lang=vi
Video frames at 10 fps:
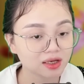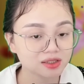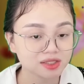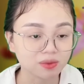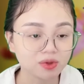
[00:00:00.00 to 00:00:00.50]

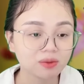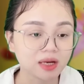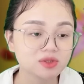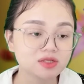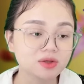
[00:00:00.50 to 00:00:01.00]
Trong lúc lão
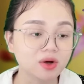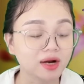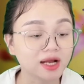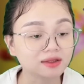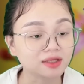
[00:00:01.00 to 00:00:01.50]
Trư còn
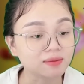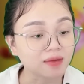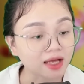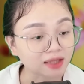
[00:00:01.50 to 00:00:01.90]
đang tìm A